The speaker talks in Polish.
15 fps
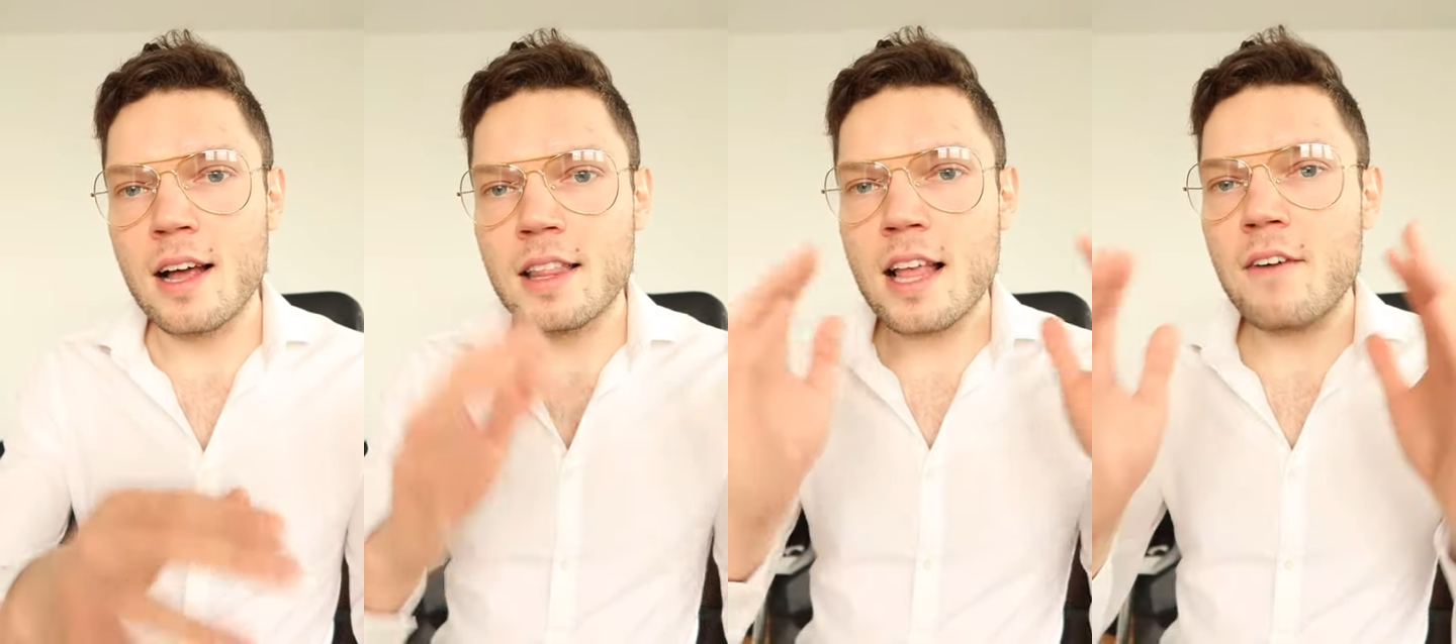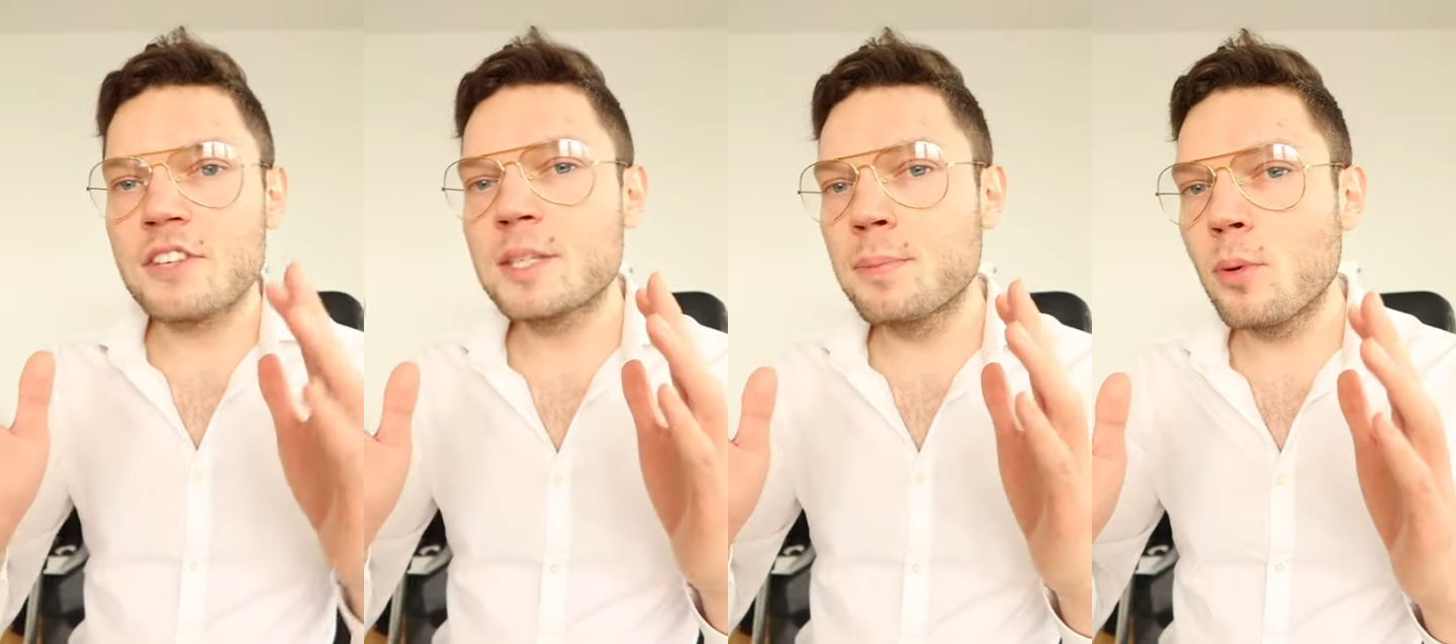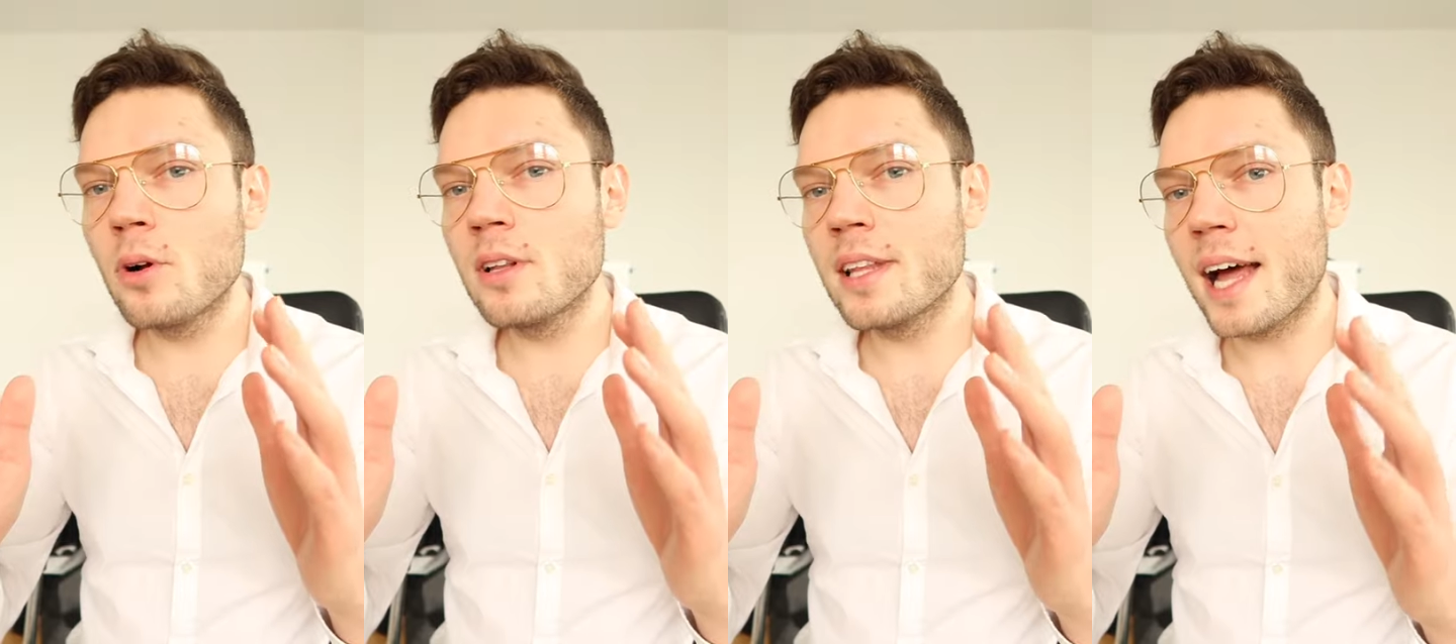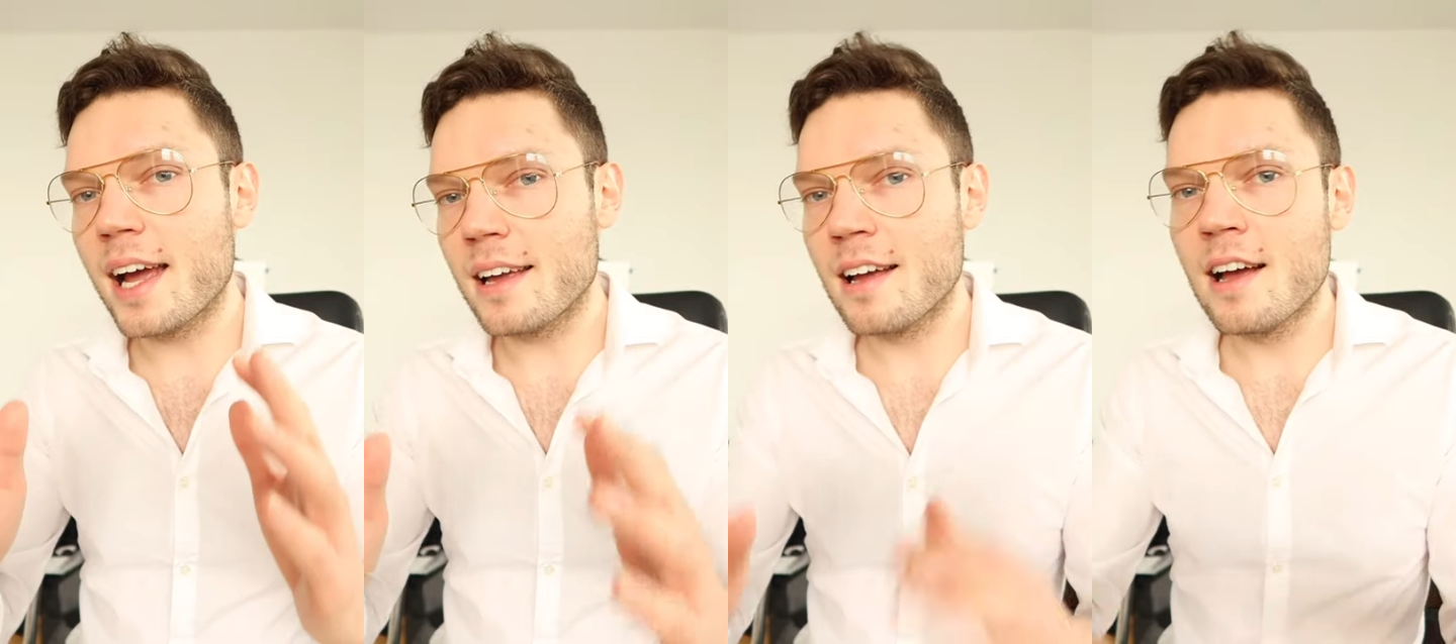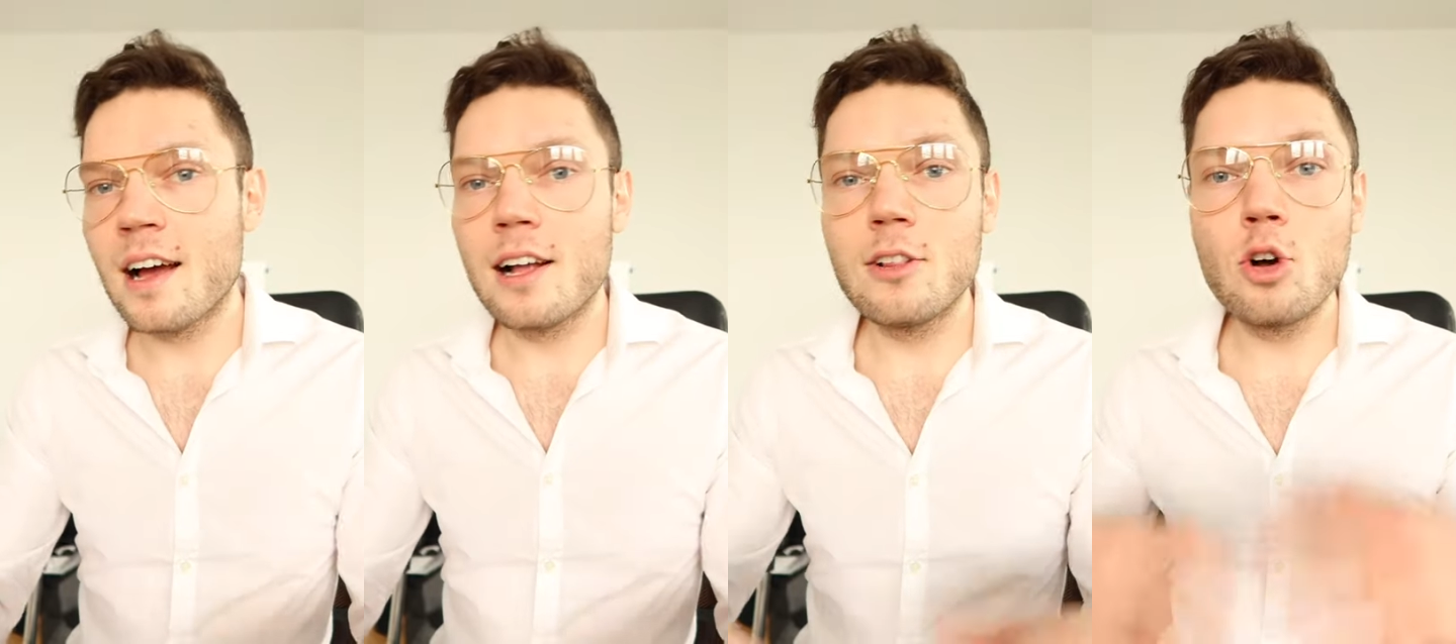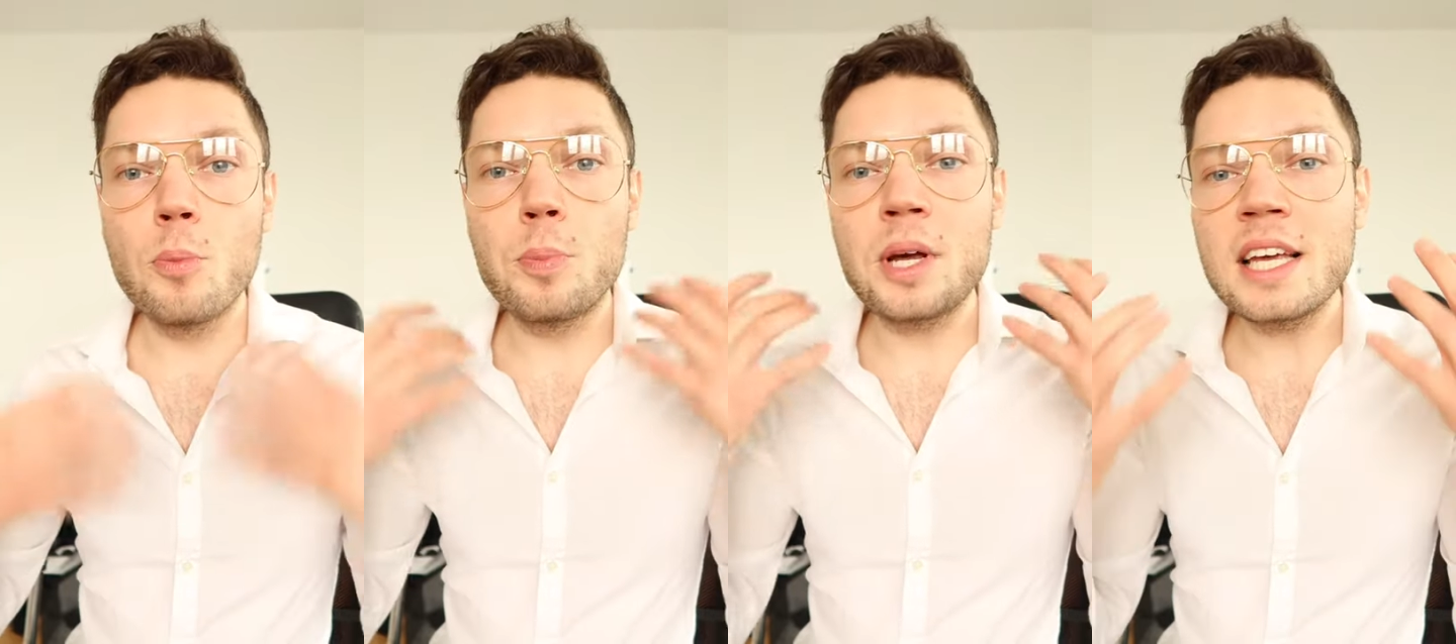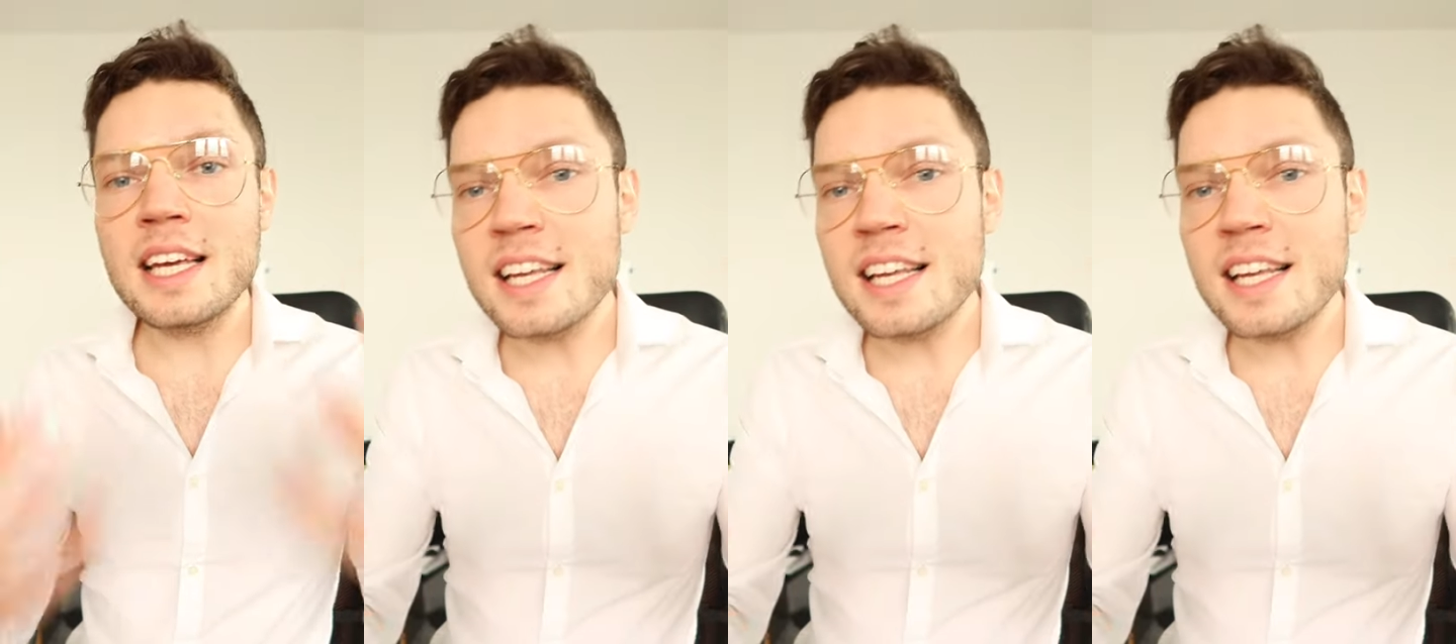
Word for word: na wspólnej lub